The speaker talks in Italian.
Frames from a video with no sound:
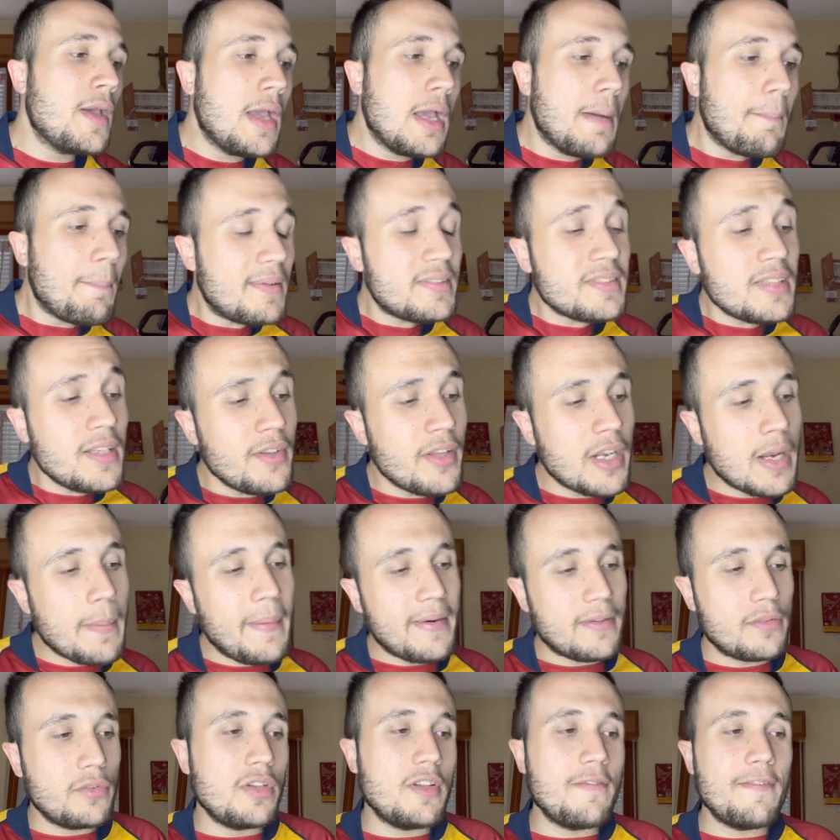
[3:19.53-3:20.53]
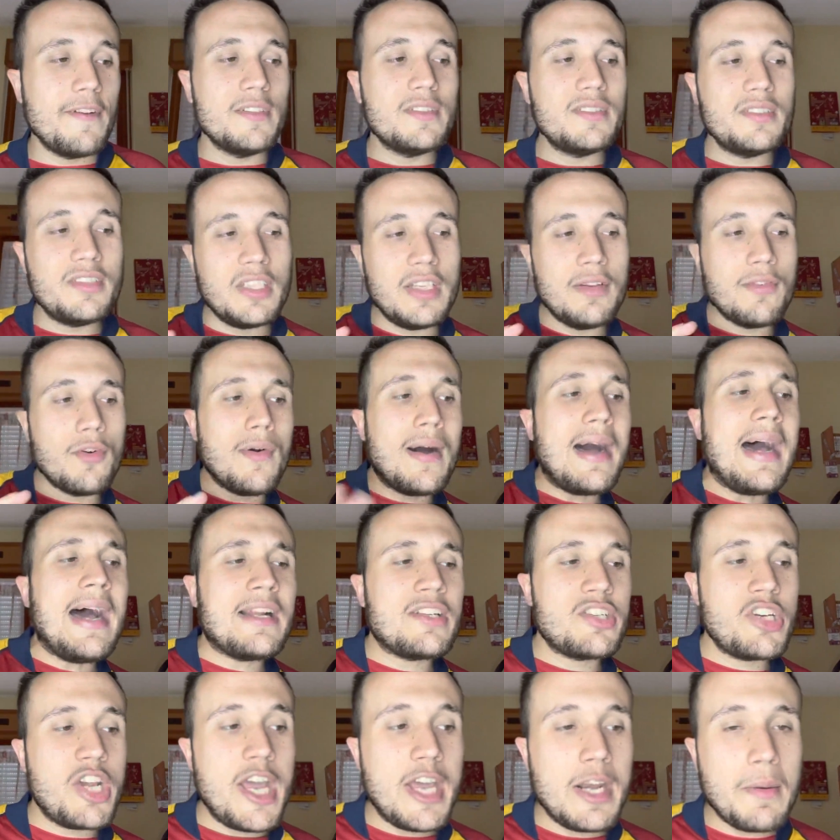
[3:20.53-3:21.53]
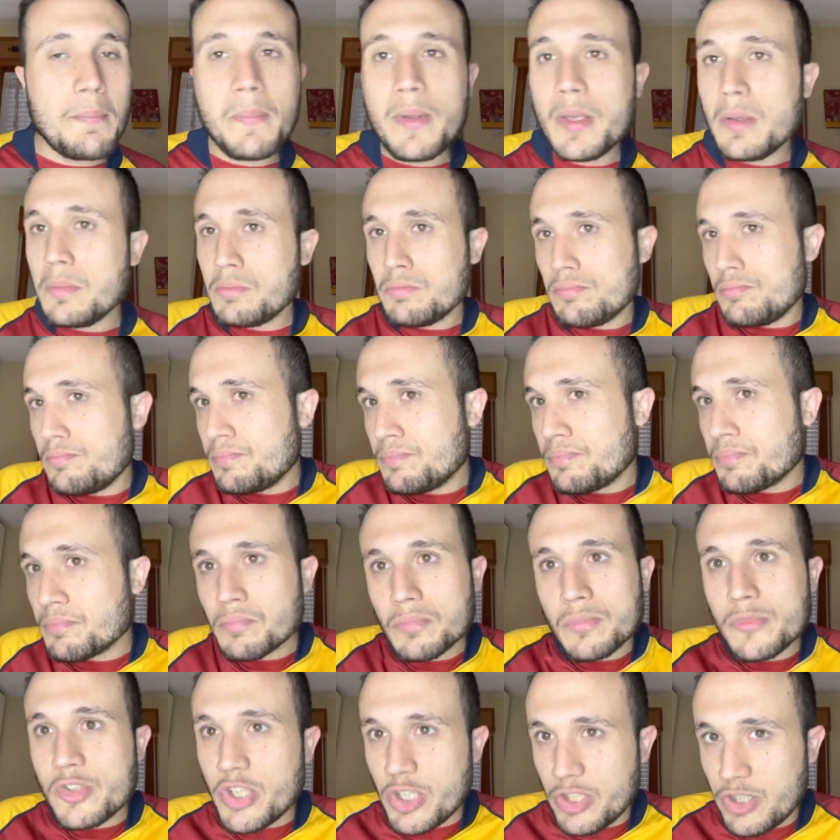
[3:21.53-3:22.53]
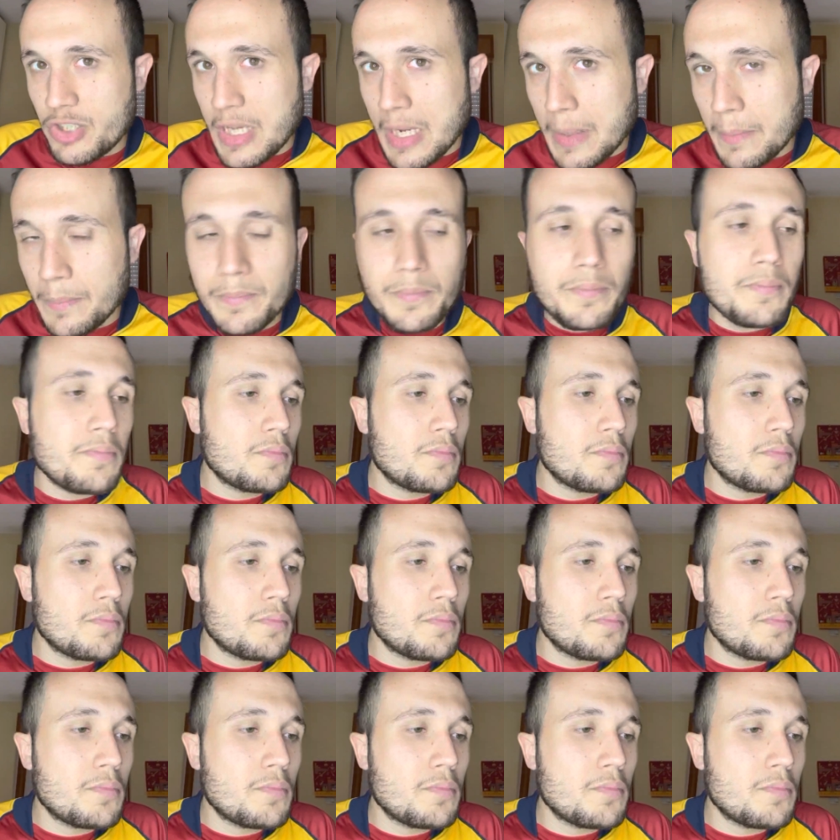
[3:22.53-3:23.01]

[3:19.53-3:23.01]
Passando al reparto difensivo, Acerbi ci sta.